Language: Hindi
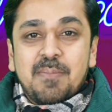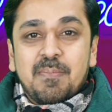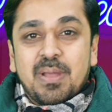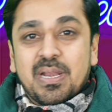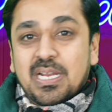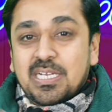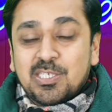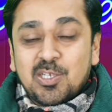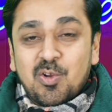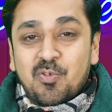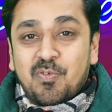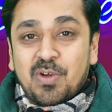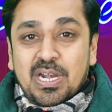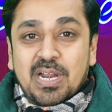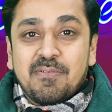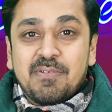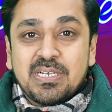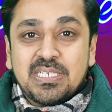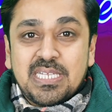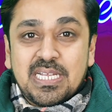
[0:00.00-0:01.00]
मैंने कहा चलो
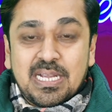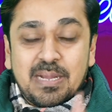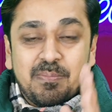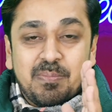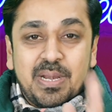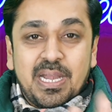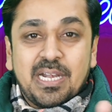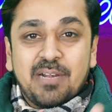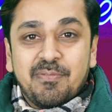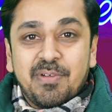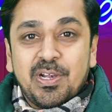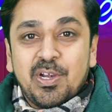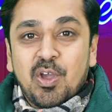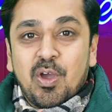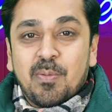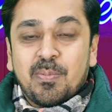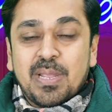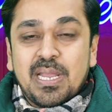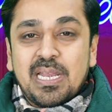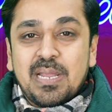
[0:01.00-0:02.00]
फटाफट से एक अपडेट
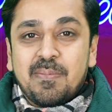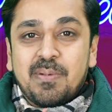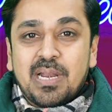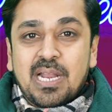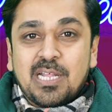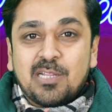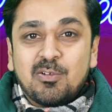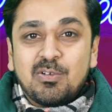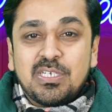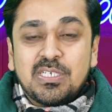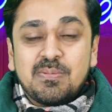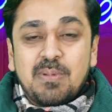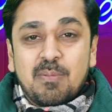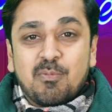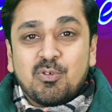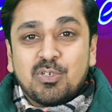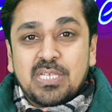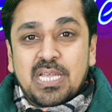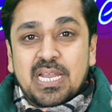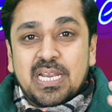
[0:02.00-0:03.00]
वीडियो आपके लिए बनाता हूँ जिसमें
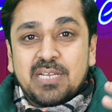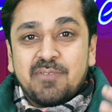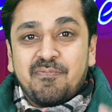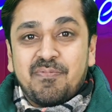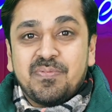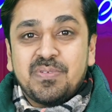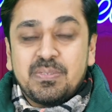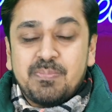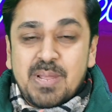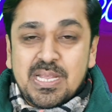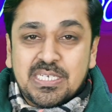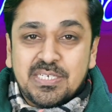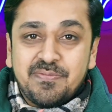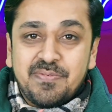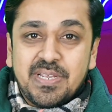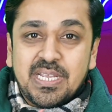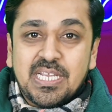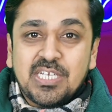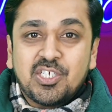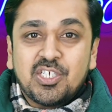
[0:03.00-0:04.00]
आपको सारे
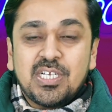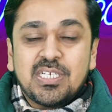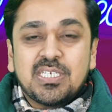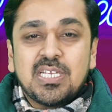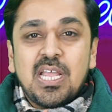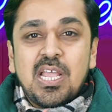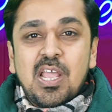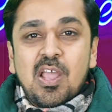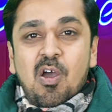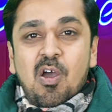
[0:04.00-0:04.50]
स्पेसिफिकेशन